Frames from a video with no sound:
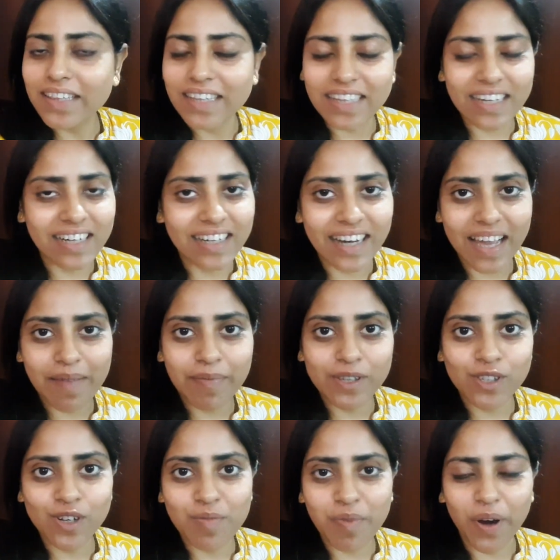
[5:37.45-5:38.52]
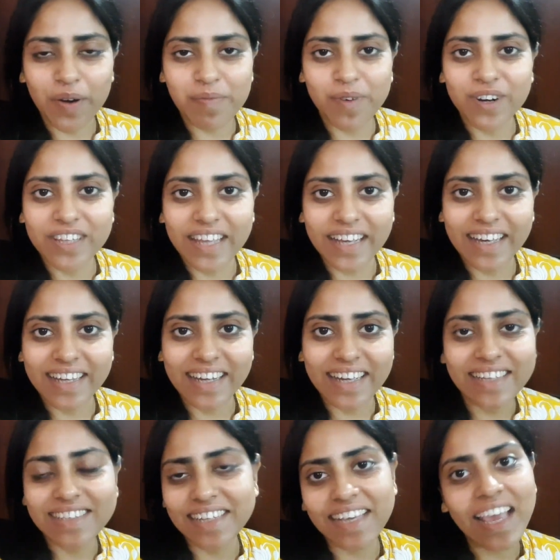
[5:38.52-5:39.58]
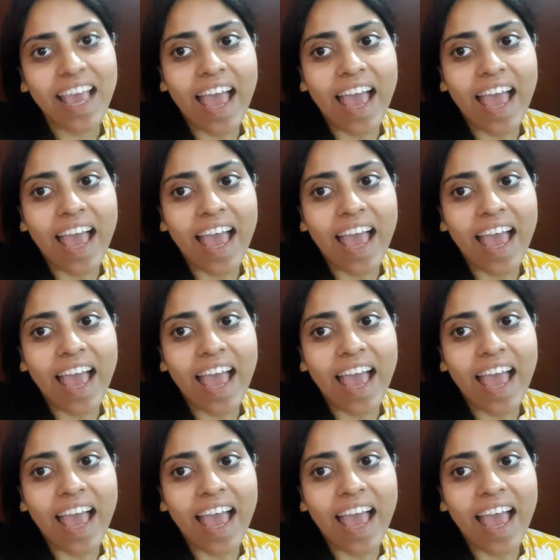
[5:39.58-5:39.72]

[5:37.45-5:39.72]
তিনটে এপিসোড পরপর দেখে নিয়েছি